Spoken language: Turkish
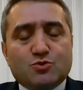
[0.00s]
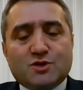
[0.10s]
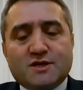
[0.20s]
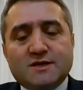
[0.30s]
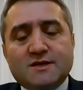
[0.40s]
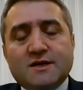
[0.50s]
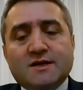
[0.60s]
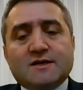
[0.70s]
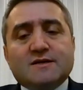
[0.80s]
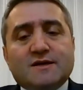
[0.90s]
üzere
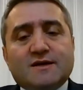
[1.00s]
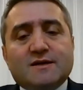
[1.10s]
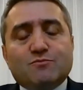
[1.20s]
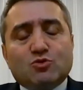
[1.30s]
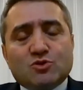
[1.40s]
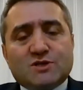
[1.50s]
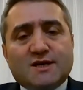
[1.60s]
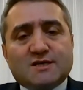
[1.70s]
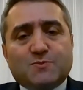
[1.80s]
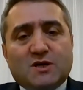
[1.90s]
ee, bütün
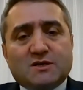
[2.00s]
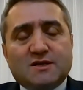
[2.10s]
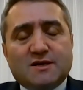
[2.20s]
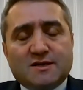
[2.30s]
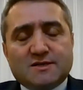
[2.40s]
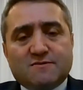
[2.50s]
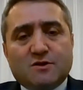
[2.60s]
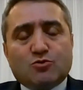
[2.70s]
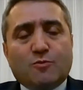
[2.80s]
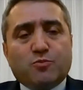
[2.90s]
siyasi partilere,
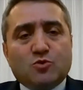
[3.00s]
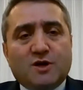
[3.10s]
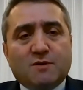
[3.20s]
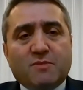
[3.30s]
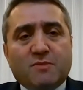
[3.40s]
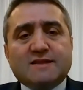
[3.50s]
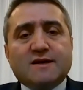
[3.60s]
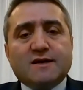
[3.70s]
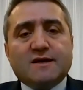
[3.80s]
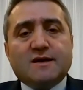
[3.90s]
sivil topluma,
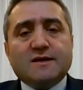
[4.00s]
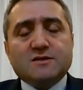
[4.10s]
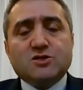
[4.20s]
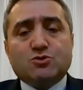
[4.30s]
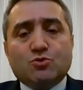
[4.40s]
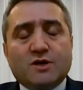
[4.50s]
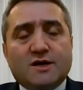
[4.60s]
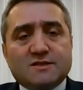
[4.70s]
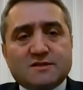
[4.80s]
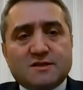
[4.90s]
medyaya, iş
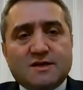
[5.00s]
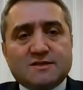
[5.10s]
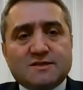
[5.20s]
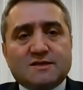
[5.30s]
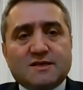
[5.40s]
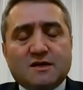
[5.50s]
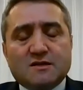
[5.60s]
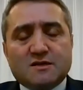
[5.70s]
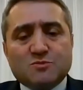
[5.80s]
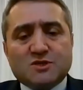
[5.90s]
dünyasına,
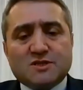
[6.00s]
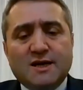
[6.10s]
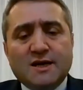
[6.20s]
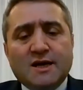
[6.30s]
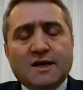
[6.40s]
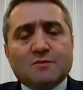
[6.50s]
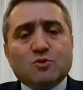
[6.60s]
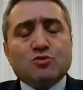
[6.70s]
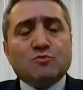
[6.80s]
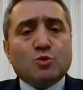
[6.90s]
STK'larımıza
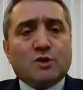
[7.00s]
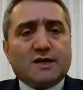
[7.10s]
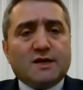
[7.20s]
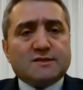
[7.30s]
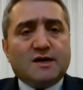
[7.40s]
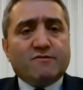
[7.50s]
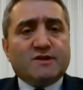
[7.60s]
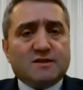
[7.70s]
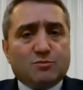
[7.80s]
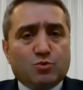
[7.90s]
bütün bunlara
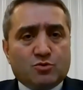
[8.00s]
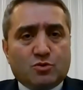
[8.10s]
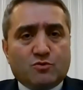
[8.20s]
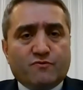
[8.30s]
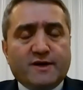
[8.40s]
davette bulunduk.